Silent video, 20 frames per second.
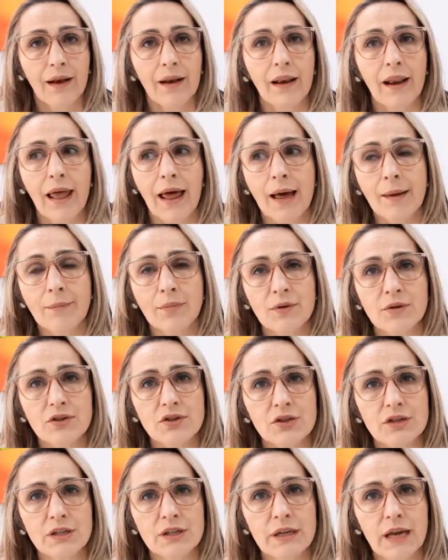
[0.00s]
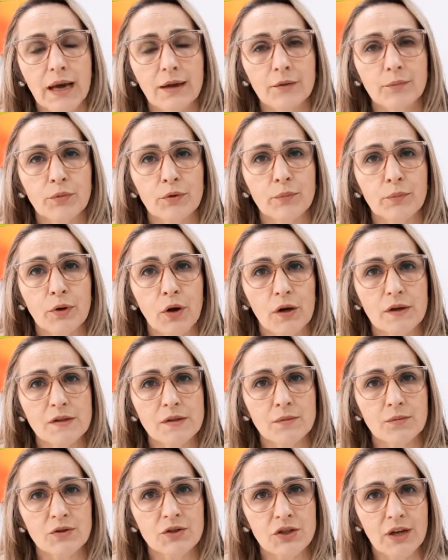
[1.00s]
lá para o dia, pro
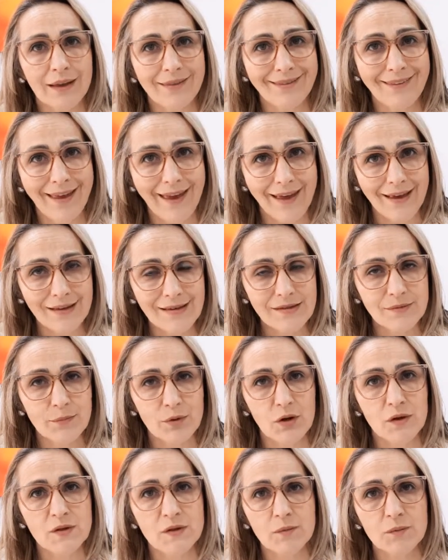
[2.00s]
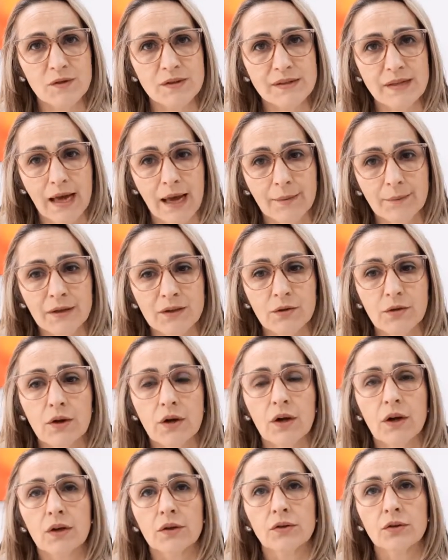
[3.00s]
próximo dia 10, próximo sábado,
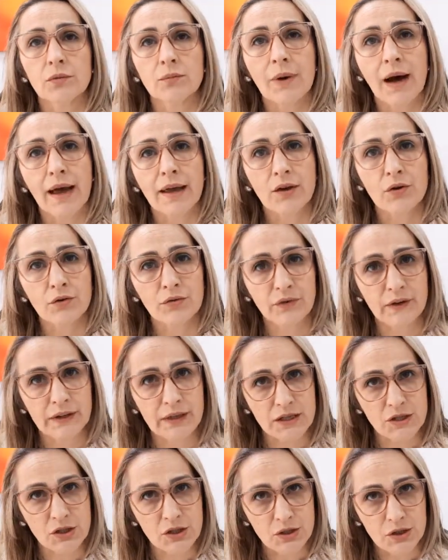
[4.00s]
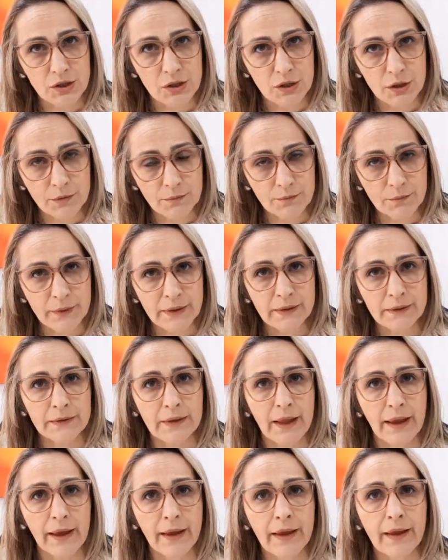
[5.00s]
no bairro Fenachamp,
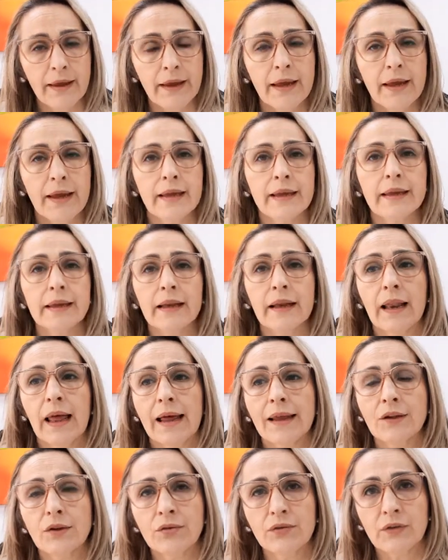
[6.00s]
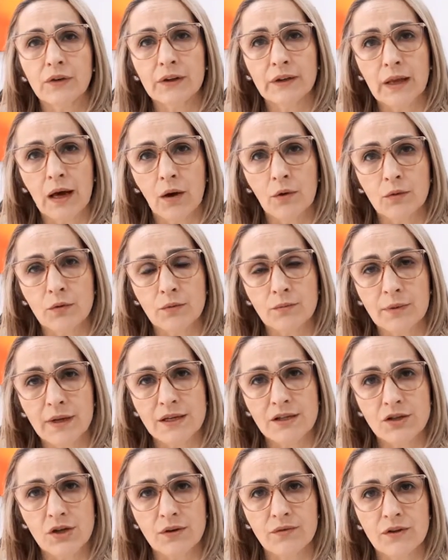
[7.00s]
né? E lá no final do
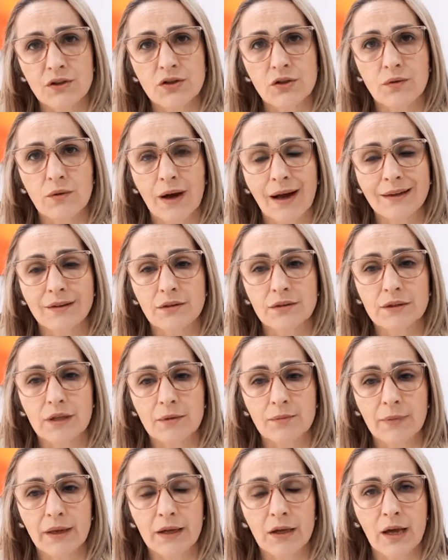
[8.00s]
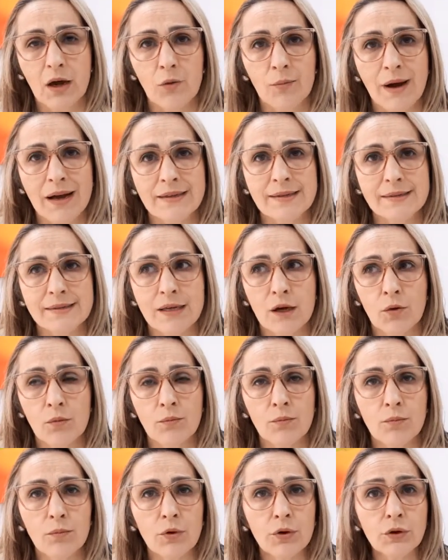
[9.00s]
mês, dia 24, também é uma ação
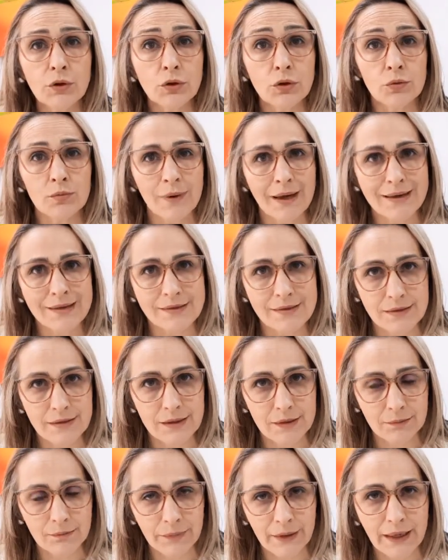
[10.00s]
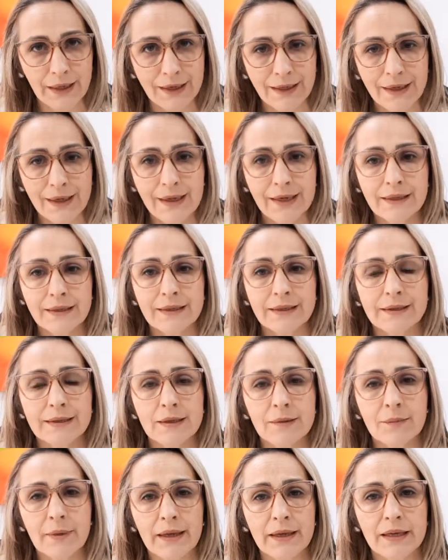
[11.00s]
muito mais ampla, que
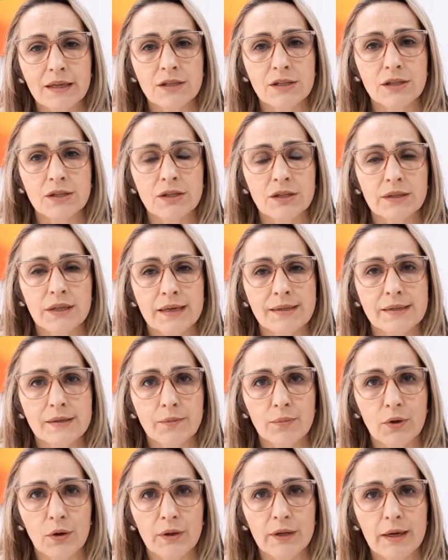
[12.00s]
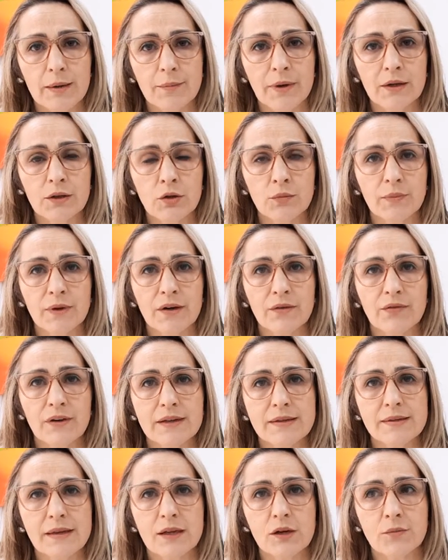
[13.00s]
também a gente está se programando para
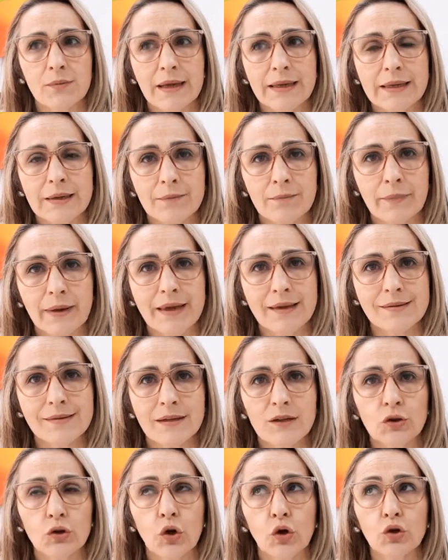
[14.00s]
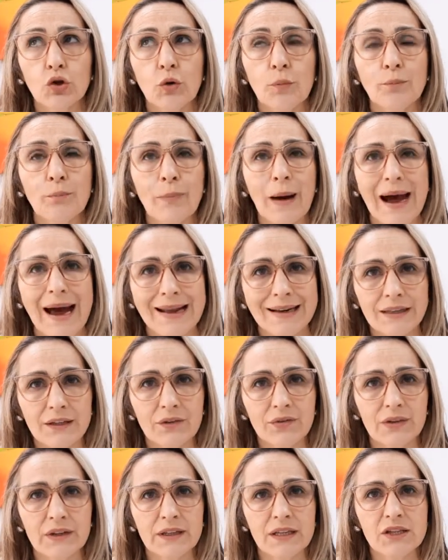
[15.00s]
fazer uma limpeza em todo o
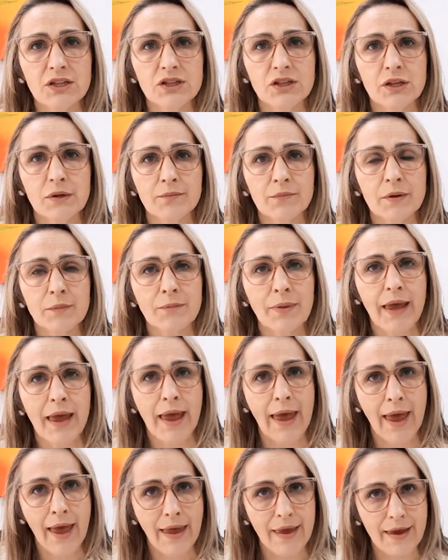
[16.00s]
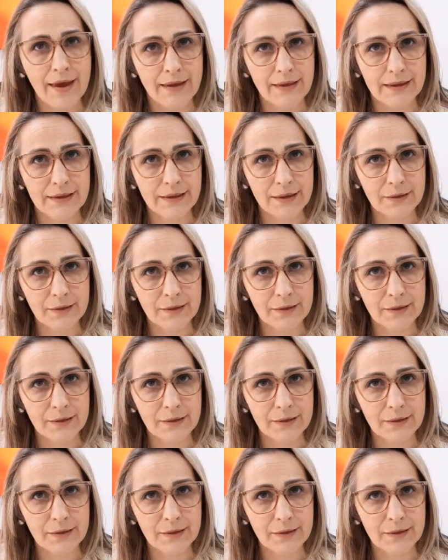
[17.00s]
Parque Fenachamp BR ali